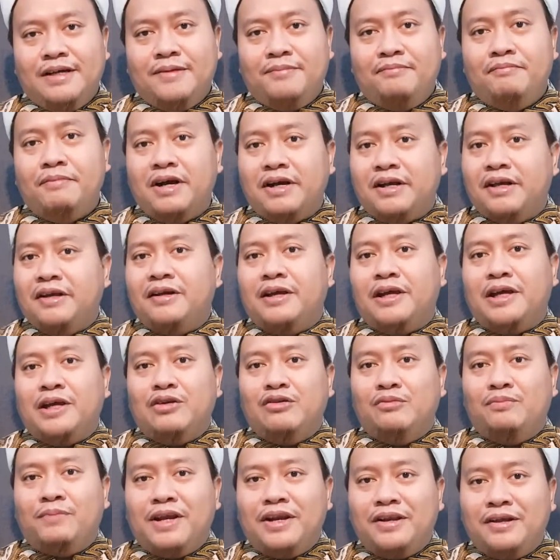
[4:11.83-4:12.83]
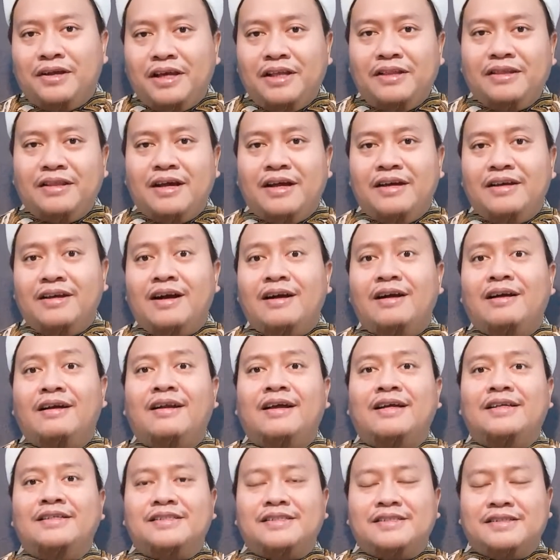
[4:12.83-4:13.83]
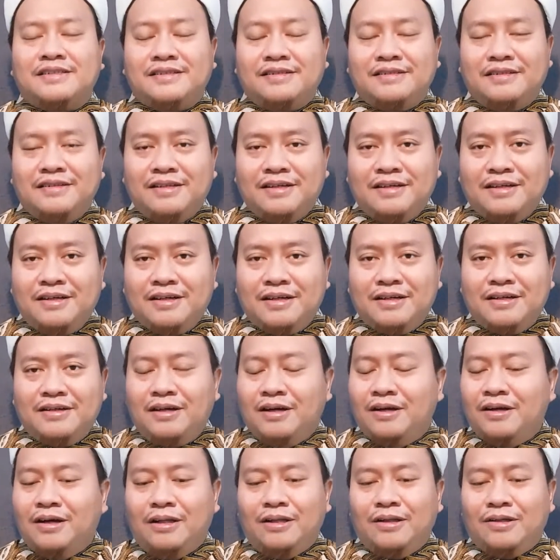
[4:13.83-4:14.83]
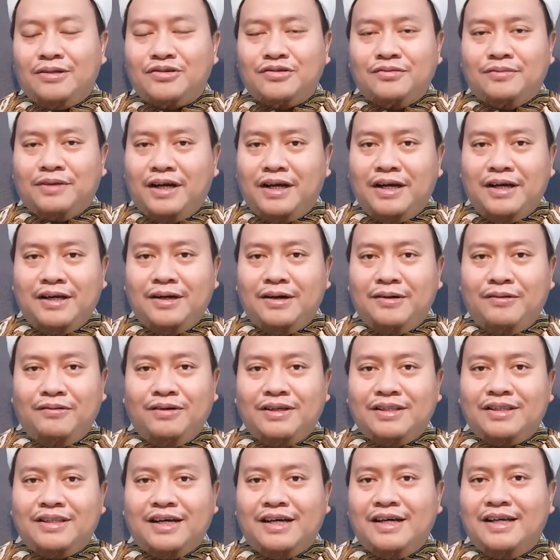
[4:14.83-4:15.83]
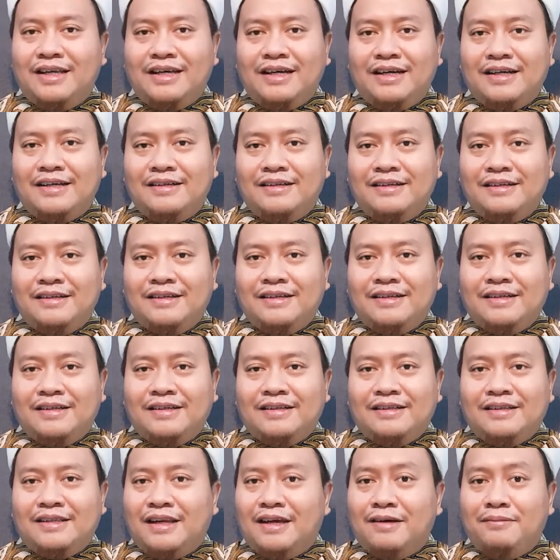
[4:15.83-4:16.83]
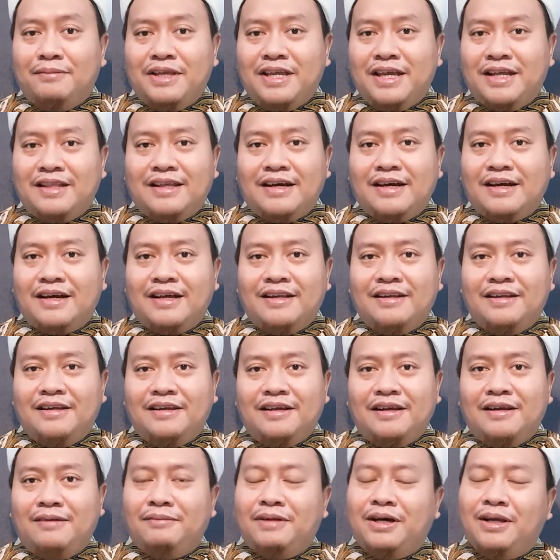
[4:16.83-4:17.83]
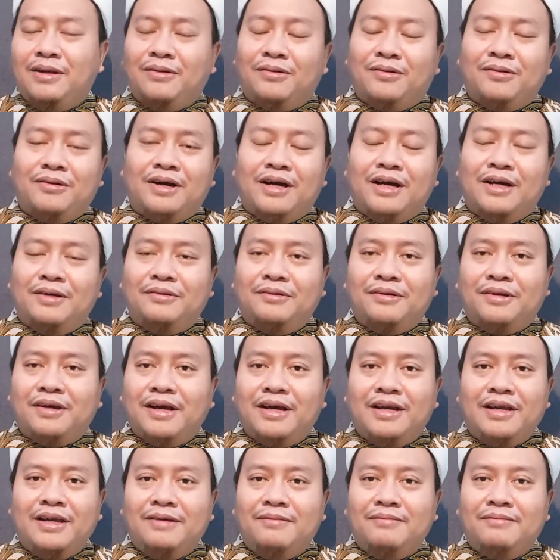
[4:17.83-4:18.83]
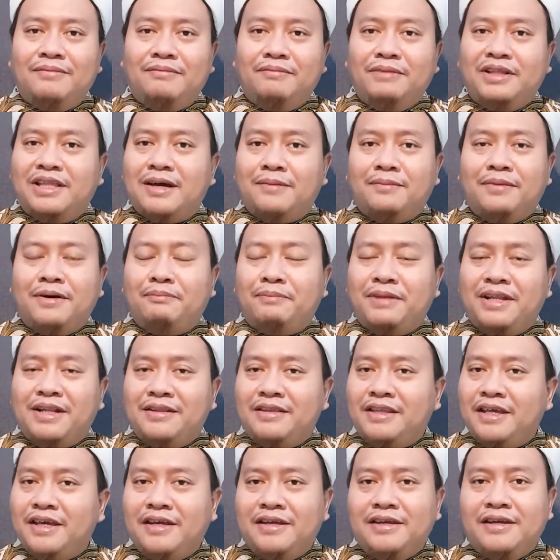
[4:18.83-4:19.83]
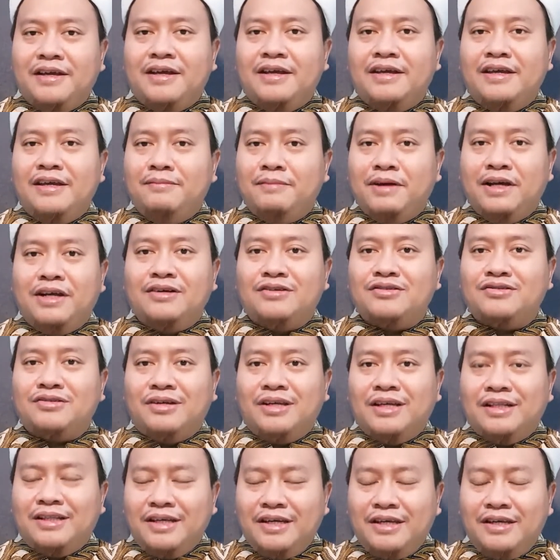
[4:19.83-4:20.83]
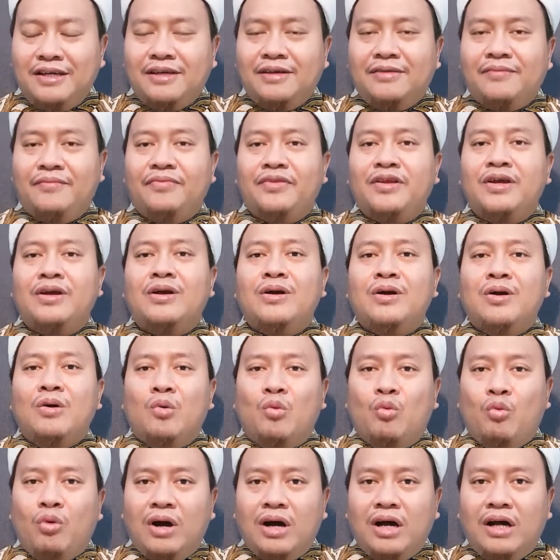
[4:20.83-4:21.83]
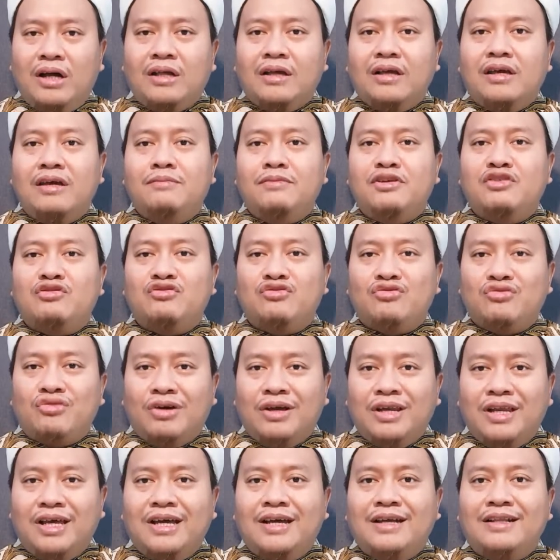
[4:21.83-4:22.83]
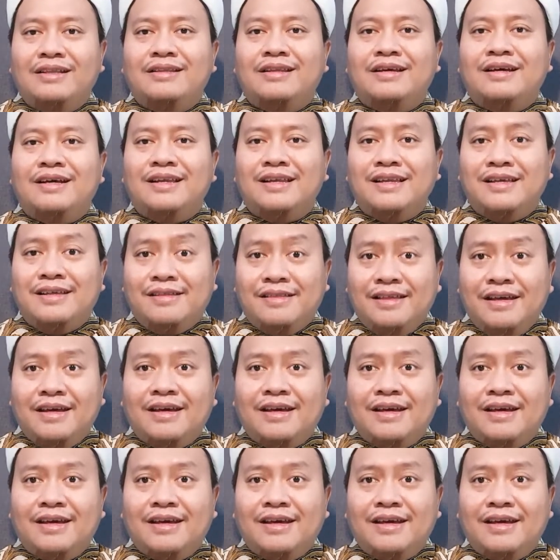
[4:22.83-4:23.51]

bagi kehidupan kita yang keras. Dan Allah Subhanahu wa taala telah menyatakan di dalam Al-Qur'anul Karim betapa pentingnya ibadah sholat ini. Wa aqimis sholata li